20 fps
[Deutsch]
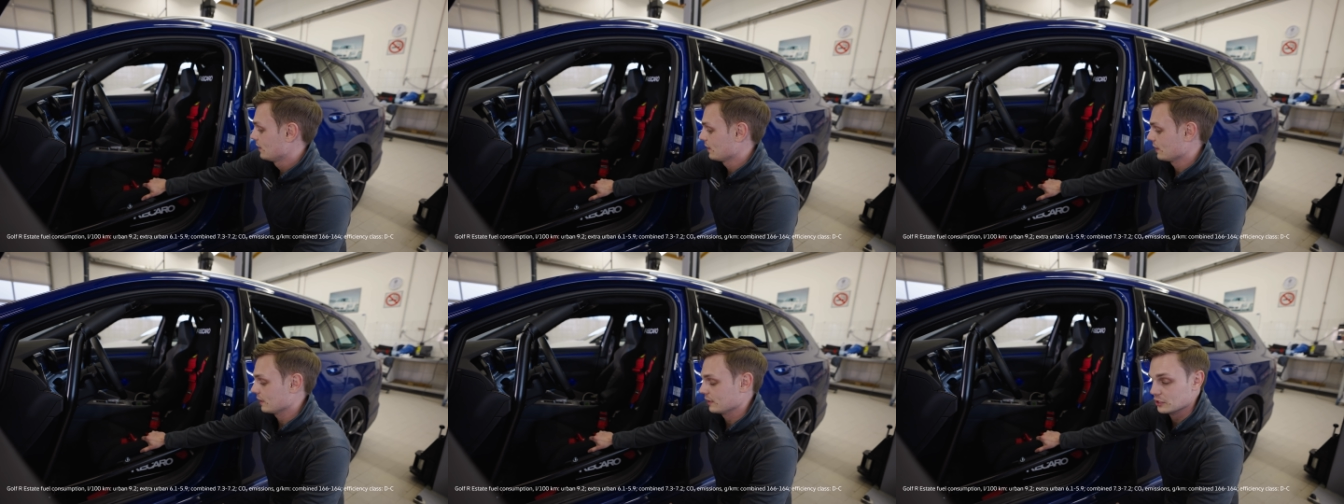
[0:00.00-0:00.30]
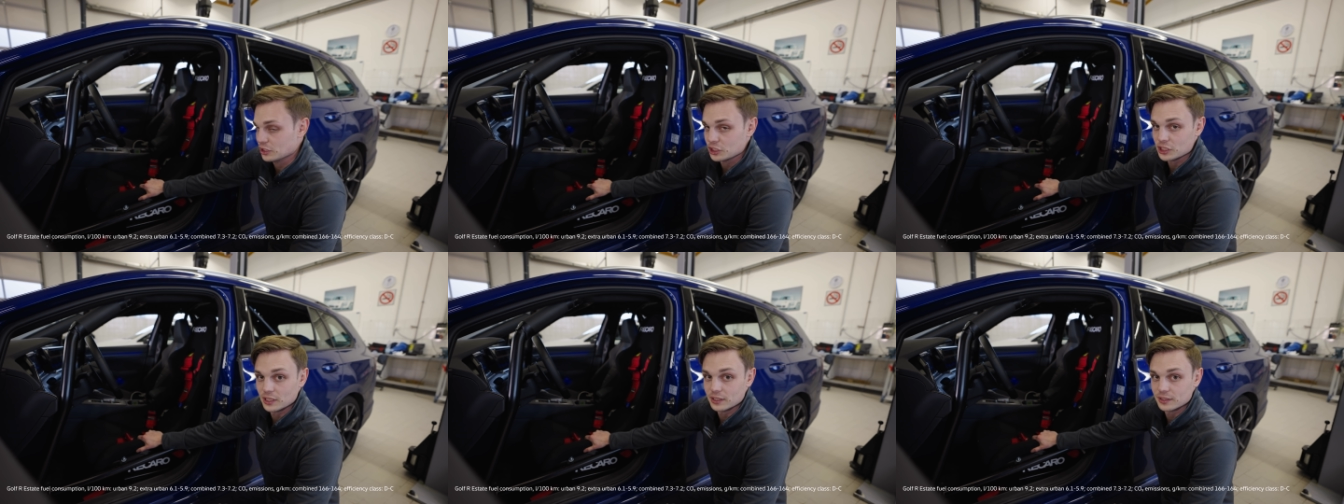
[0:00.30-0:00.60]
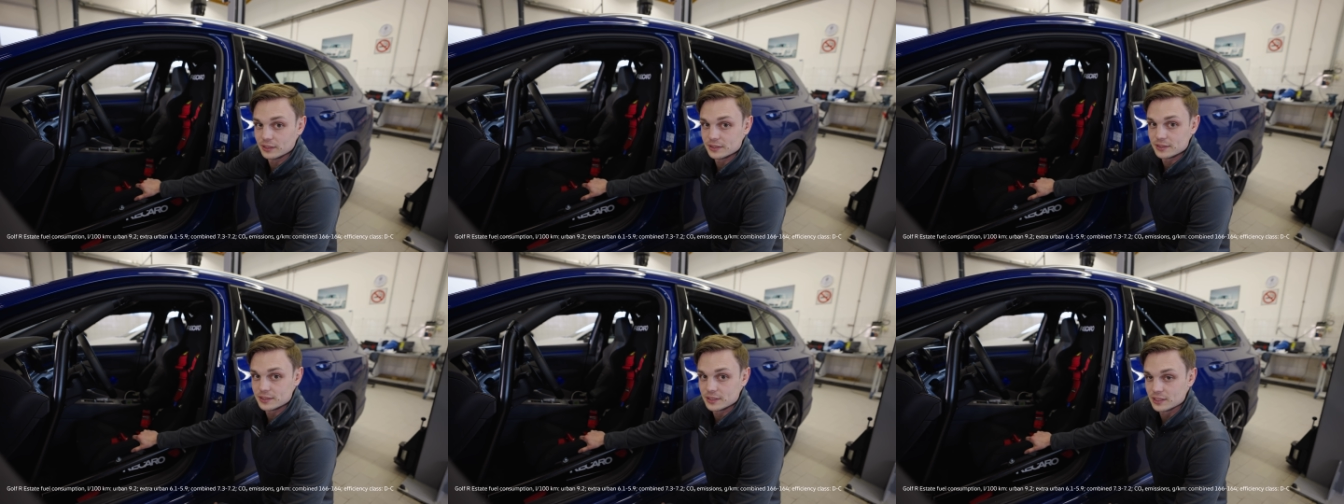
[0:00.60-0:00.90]

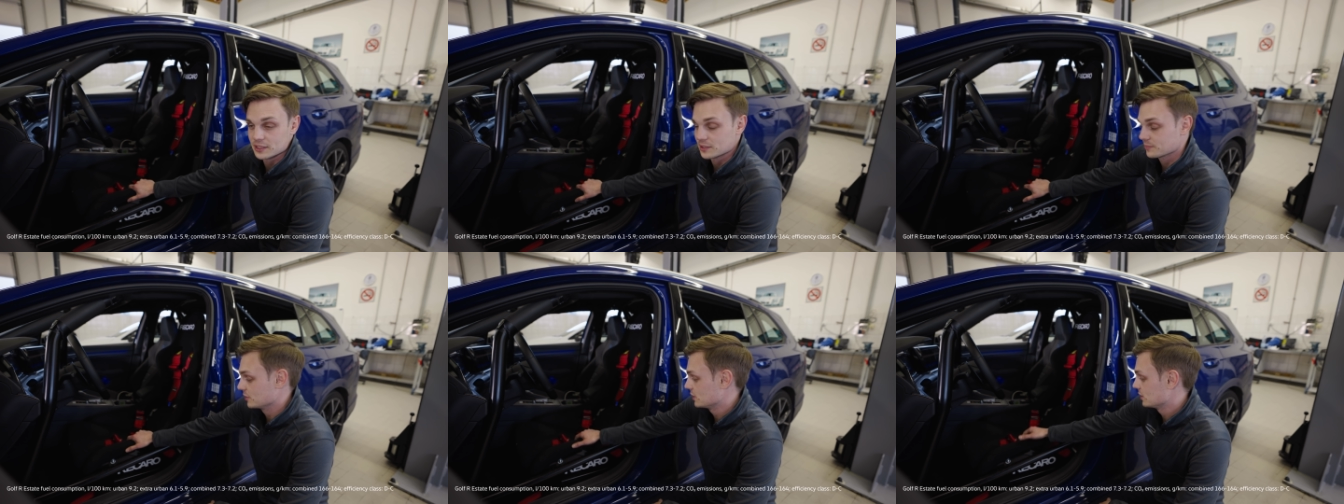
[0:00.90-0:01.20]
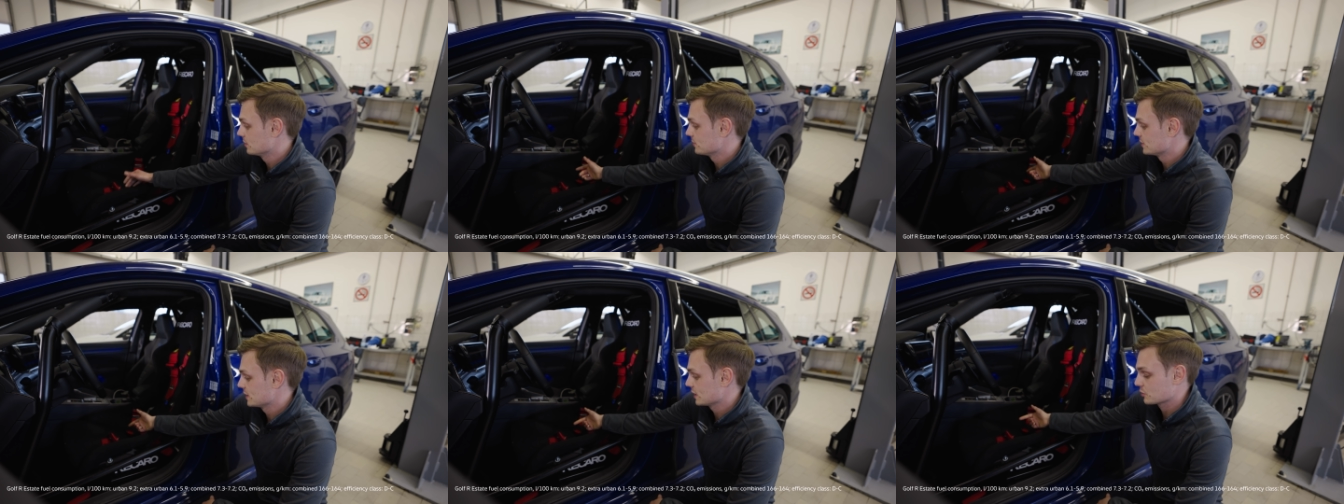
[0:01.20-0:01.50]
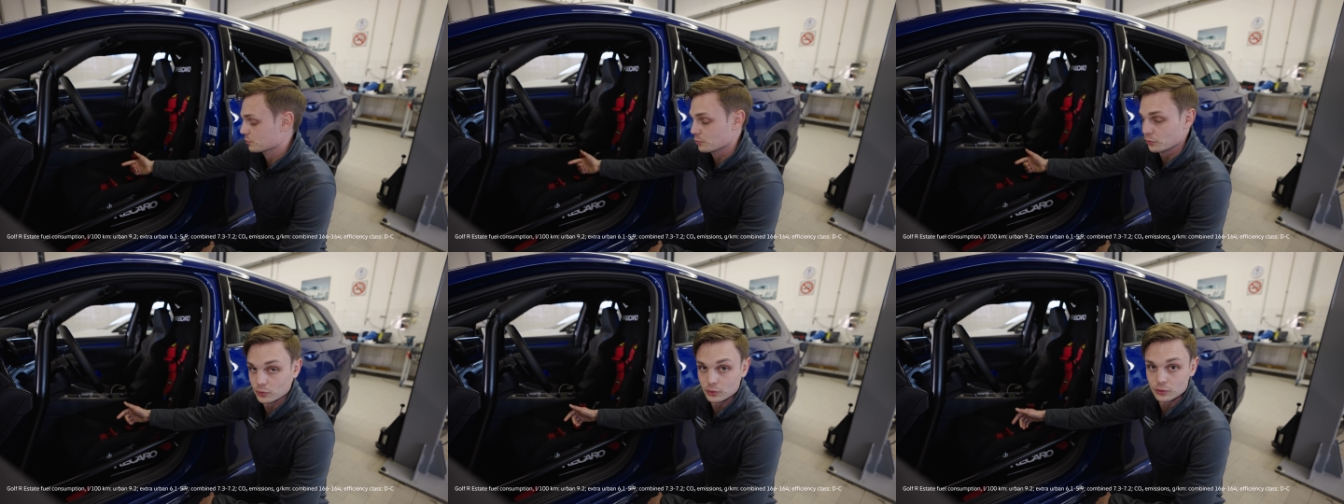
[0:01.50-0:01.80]
Rennschalensitz mit dem
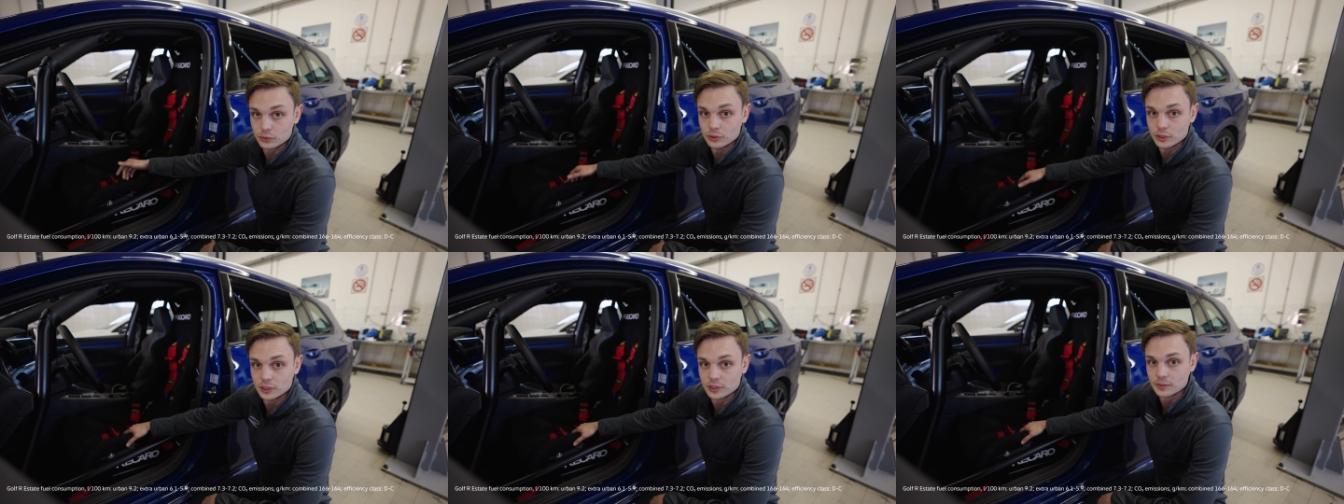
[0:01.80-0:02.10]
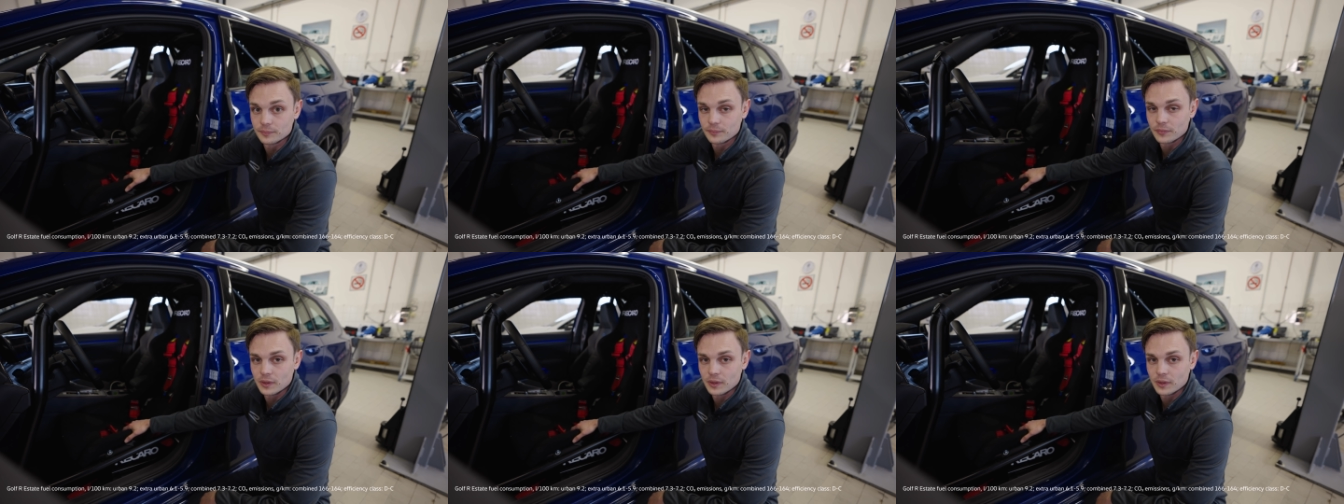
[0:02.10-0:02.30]
Sechspunktgurt.